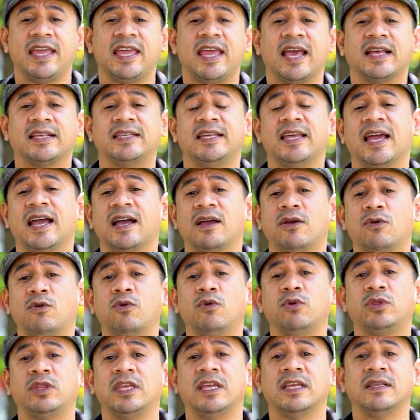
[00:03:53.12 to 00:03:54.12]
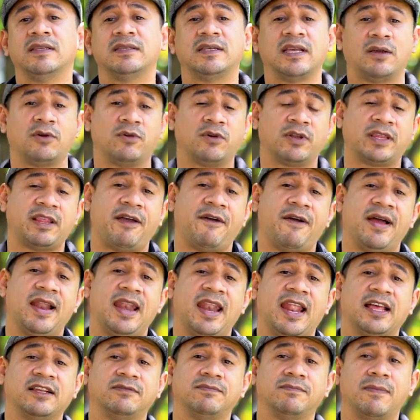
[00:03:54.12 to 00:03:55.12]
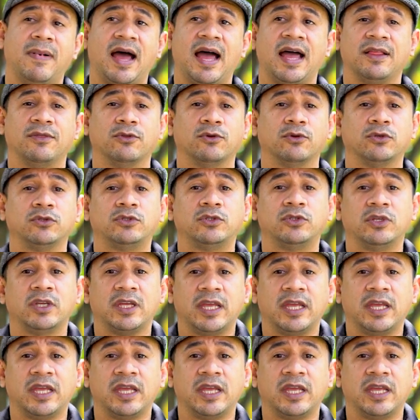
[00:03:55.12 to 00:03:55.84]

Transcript: y hacían cutting, se cortaban las manos